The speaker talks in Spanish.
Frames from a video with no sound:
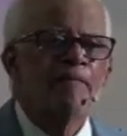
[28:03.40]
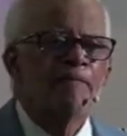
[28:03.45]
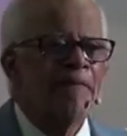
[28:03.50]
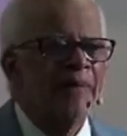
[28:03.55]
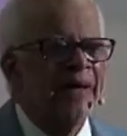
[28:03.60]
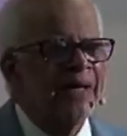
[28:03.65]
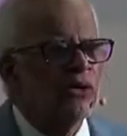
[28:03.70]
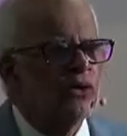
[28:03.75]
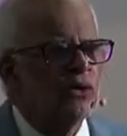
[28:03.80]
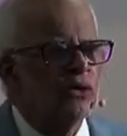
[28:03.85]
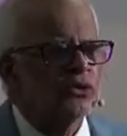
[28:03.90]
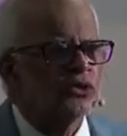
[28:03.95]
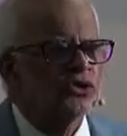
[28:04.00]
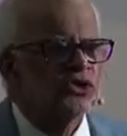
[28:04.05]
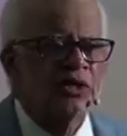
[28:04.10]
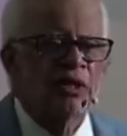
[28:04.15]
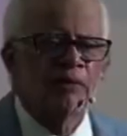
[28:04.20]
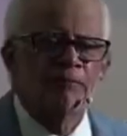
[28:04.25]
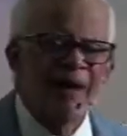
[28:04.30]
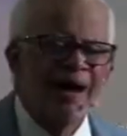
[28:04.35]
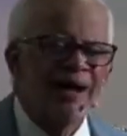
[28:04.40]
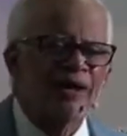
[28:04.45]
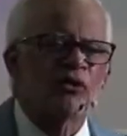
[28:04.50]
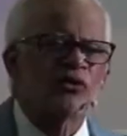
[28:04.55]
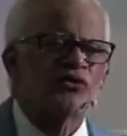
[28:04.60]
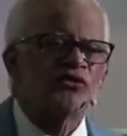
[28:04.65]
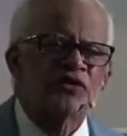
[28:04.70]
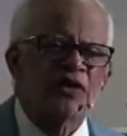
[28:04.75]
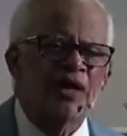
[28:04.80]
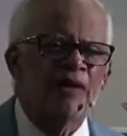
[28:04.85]
Pero, sin embargo,
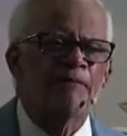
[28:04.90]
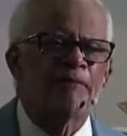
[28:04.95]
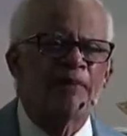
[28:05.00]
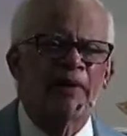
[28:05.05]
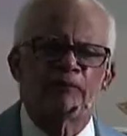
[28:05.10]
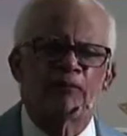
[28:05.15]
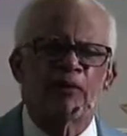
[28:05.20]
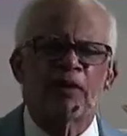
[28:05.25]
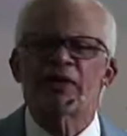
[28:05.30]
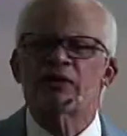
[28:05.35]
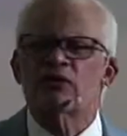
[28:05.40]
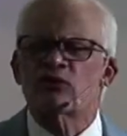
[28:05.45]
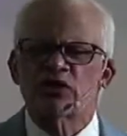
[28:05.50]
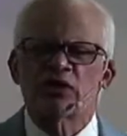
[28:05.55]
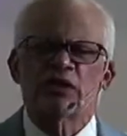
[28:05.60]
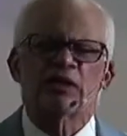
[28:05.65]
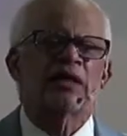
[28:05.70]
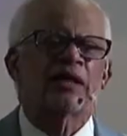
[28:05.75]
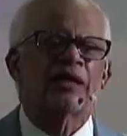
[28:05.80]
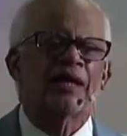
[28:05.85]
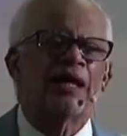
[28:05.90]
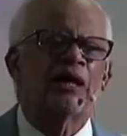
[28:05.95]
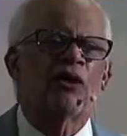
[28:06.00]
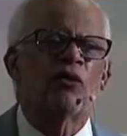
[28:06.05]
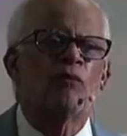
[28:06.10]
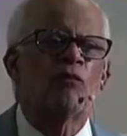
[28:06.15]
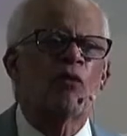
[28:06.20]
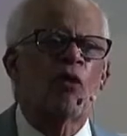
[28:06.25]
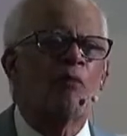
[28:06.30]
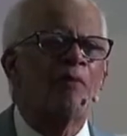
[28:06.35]
siempre puede inclusive llegar a
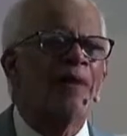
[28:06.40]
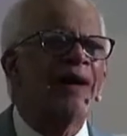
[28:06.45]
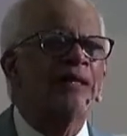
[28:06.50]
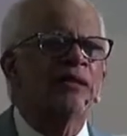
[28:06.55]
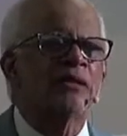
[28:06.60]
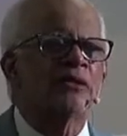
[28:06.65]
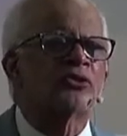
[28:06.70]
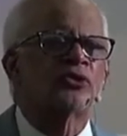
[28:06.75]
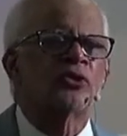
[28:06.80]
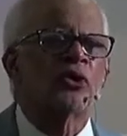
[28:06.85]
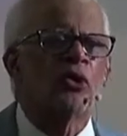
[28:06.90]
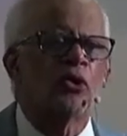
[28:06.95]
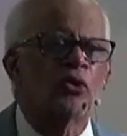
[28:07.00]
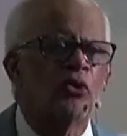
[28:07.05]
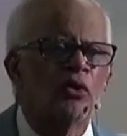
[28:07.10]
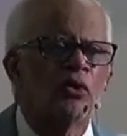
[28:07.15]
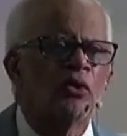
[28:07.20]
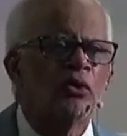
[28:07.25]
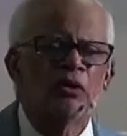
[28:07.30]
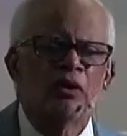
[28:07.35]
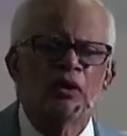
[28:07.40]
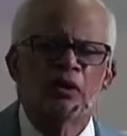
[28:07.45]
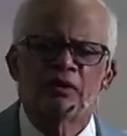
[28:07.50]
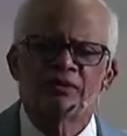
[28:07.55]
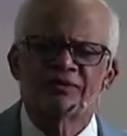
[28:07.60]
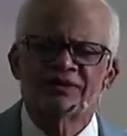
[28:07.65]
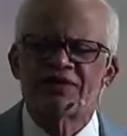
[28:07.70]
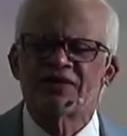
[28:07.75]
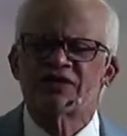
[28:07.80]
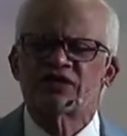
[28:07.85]
un momento
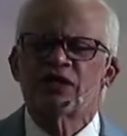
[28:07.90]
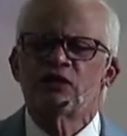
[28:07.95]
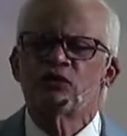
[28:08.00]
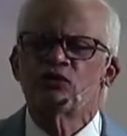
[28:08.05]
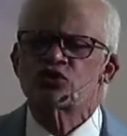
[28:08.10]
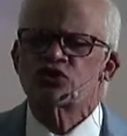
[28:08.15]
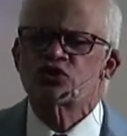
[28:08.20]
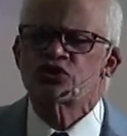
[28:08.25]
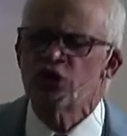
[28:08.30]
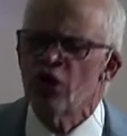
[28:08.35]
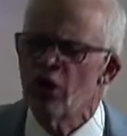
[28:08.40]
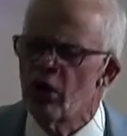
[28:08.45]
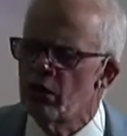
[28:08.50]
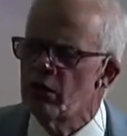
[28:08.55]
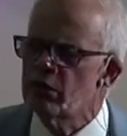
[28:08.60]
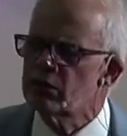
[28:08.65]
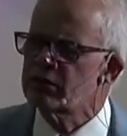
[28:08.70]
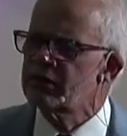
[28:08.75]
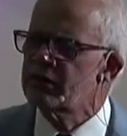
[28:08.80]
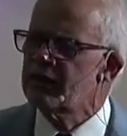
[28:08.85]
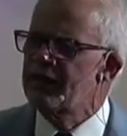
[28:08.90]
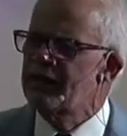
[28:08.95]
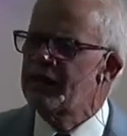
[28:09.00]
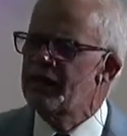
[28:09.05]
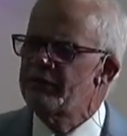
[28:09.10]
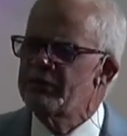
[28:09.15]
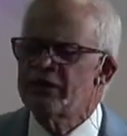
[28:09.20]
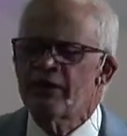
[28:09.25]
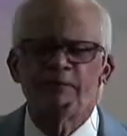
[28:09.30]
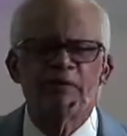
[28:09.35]
de desilusión en la
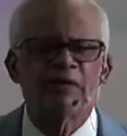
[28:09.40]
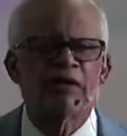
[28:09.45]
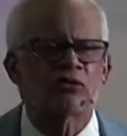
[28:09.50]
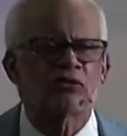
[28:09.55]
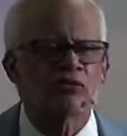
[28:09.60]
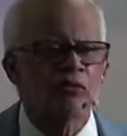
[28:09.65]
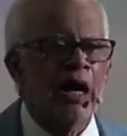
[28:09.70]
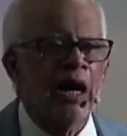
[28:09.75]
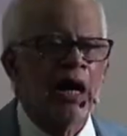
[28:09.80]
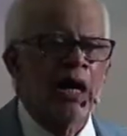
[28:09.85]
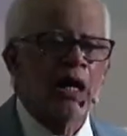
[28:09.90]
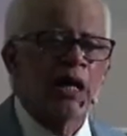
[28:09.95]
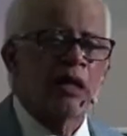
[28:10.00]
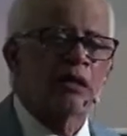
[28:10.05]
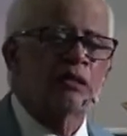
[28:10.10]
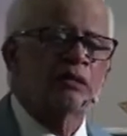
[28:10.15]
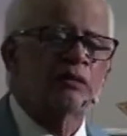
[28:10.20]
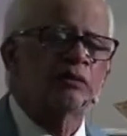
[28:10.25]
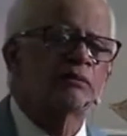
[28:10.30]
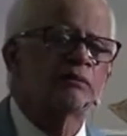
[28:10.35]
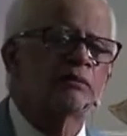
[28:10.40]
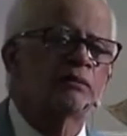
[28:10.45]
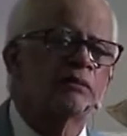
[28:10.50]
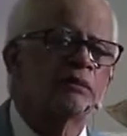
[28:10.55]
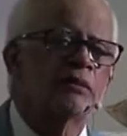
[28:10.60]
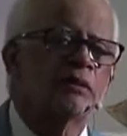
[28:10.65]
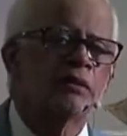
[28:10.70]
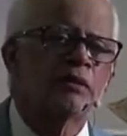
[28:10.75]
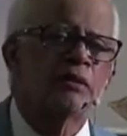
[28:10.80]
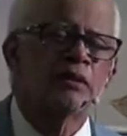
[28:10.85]
vida espiritual
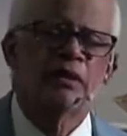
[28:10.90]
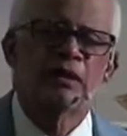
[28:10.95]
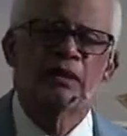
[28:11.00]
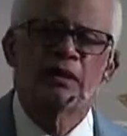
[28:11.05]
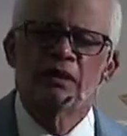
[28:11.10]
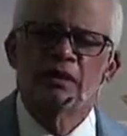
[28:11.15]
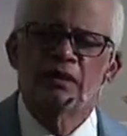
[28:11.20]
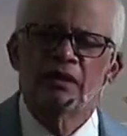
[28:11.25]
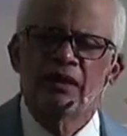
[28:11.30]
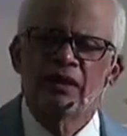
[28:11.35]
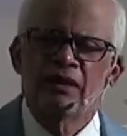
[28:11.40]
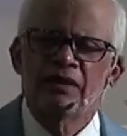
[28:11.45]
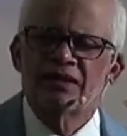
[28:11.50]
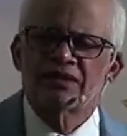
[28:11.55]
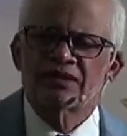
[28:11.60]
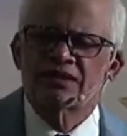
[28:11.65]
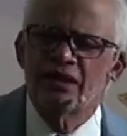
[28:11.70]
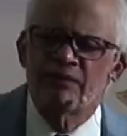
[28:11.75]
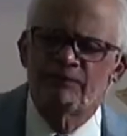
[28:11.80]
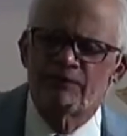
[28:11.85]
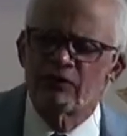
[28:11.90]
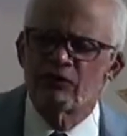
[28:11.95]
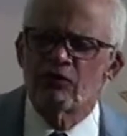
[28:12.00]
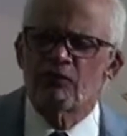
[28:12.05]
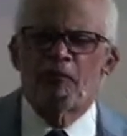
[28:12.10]
y decir, pero